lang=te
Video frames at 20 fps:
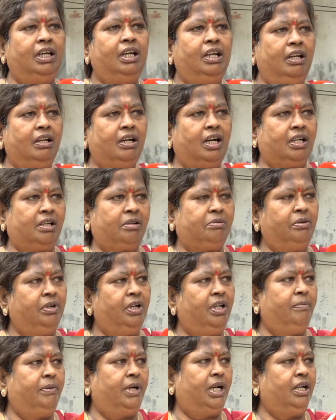ఇల్లు
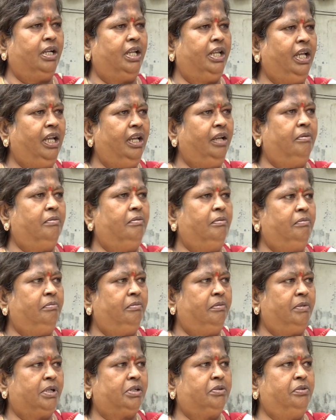కట్టుకుంటామా అంటే
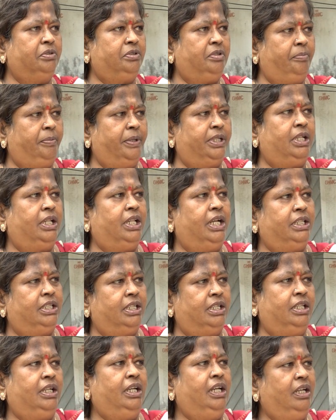మా కూతురు
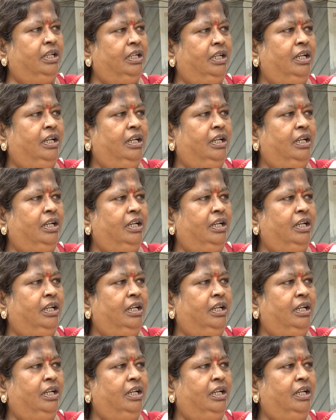అవుతుంది